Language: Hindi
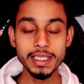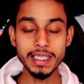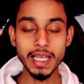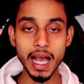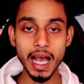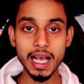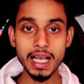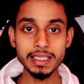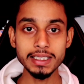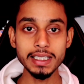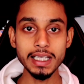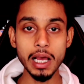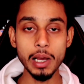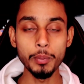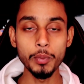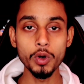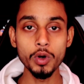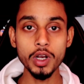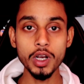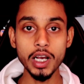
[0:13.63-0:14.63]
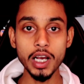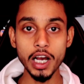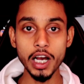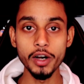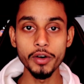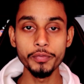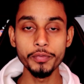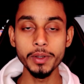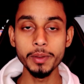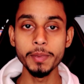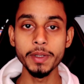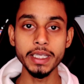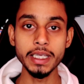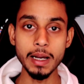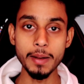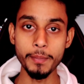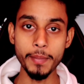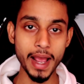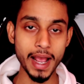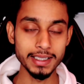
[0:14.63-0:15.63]
जहां से आप लोग काफ़ी
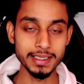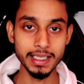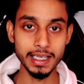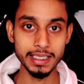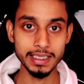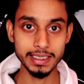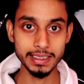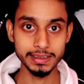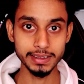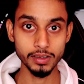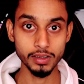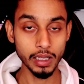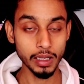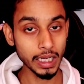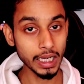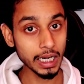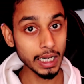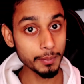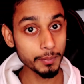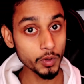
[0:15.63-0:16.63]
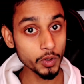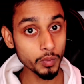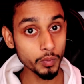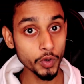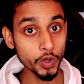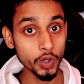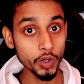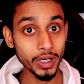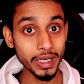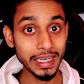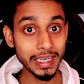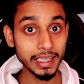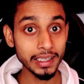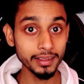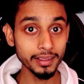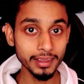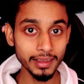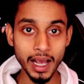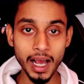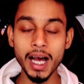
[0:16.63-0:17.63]
बढ़िया पहचान कर सकते हैं अगर आप लोग बोलोगे
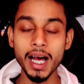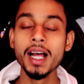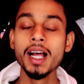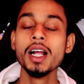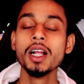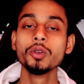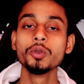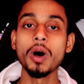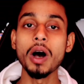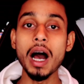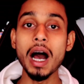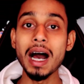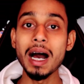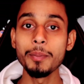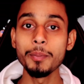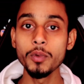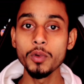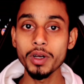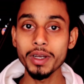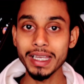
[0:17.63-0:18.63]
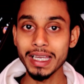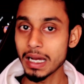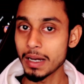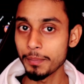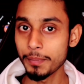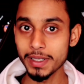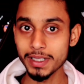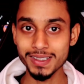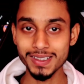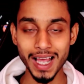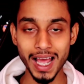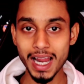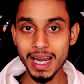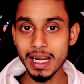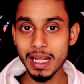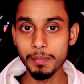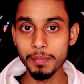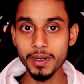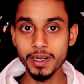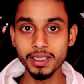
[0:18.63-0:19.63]
कितना तो आप लोग यहाँ पर
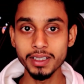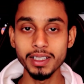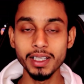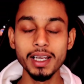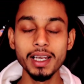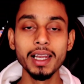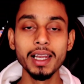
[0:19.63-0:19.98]
साइन अप करते